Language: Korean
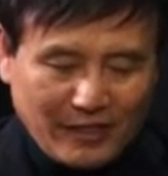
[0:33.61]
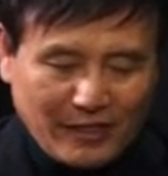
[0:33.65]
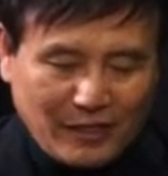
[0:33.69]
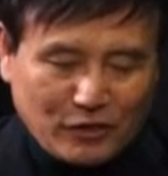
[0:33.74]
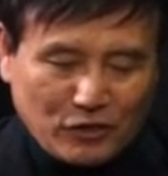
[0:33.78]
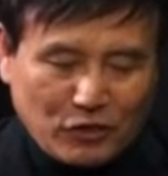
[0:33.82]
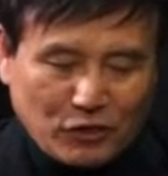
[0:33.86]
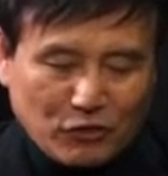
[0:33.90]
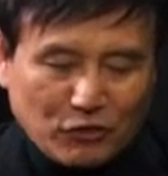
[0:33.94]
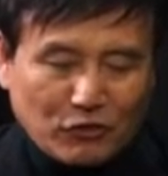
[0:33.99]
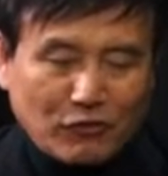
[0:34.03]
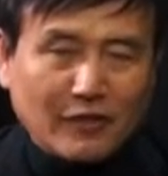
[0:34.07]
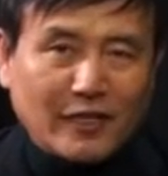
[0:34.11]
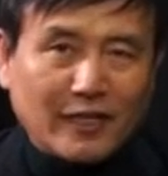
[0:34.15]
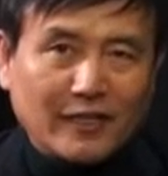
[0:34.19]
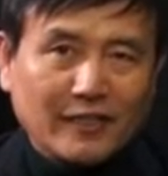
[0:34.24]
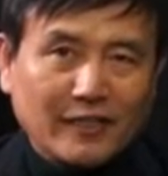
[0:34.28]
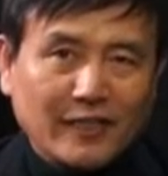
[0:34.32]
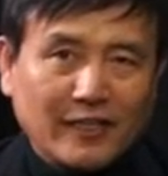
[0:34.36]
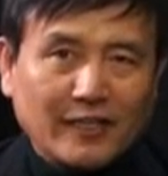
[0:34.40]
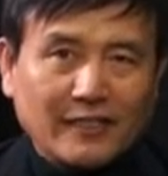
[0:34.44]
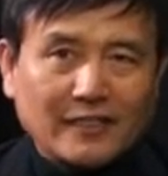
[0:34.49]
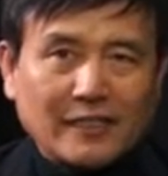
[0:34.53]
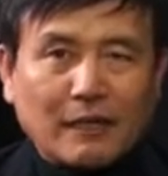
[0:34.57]

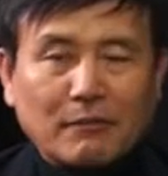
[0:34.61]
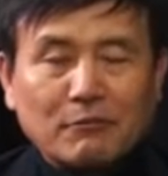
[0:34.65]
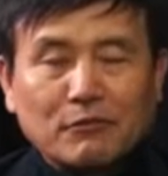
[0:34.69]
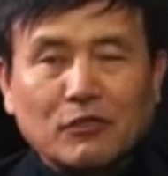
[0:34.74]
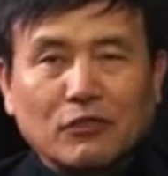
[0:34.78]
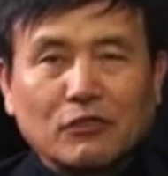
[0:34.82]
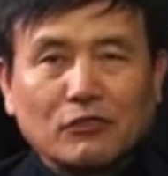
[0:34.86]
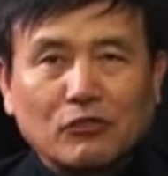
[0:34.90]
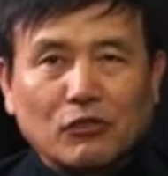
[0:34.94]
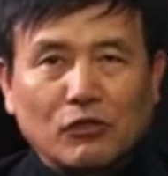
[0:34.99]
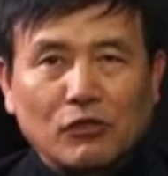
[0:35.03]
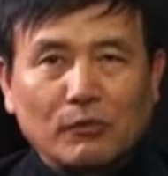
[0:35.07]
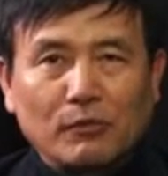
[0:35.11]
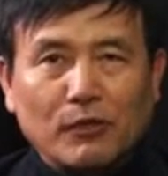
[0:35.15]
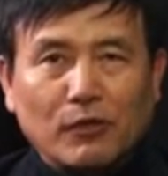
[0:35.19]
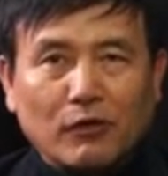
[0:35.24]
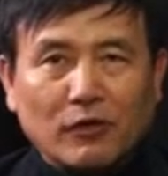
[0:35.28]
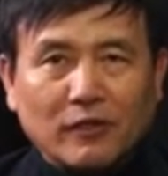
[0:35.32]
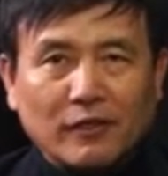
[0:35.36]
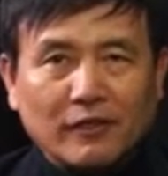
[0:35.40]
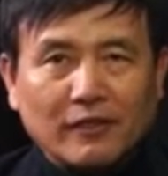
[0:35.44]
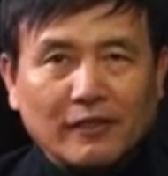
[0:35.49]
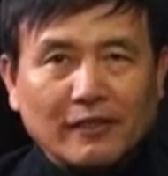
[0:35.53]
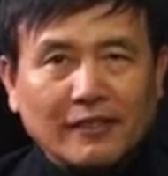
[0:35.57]
성균관대
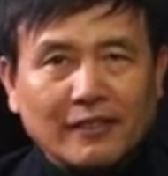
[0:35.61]
삼성서울병원